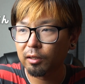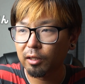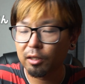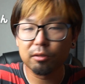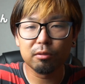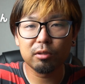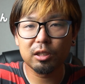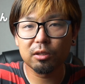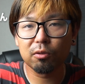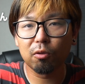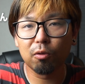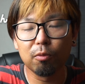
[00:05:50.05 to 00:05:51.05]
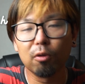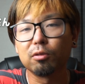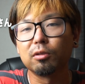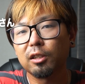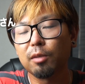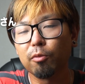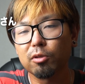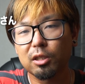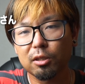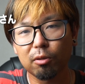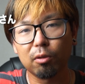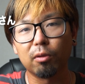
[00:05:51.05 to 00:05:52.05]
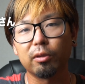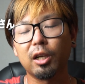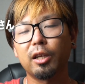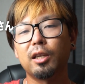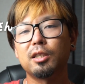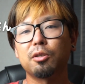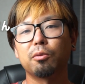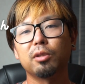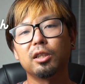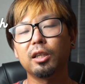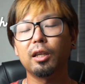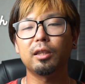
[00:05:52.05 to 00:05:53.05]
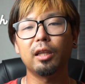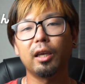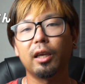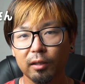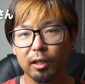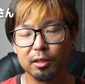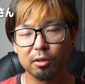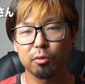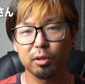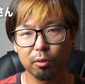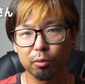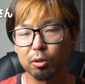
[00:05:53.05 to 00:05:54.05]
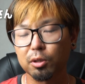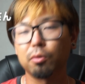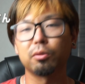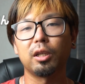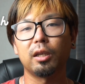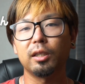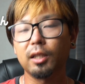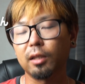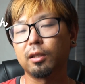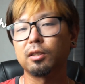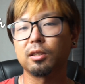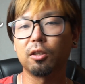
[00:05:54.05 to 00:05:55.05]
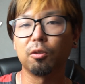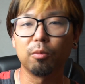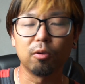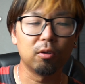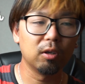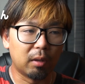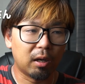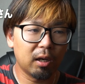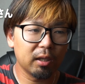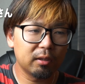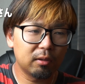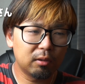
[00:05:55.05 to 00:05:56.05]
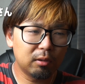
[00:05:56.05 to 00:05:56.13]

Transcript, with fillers: ね、友人を思う気持ちをナレーションに入れて映像に落とし込んでいたんですけども圧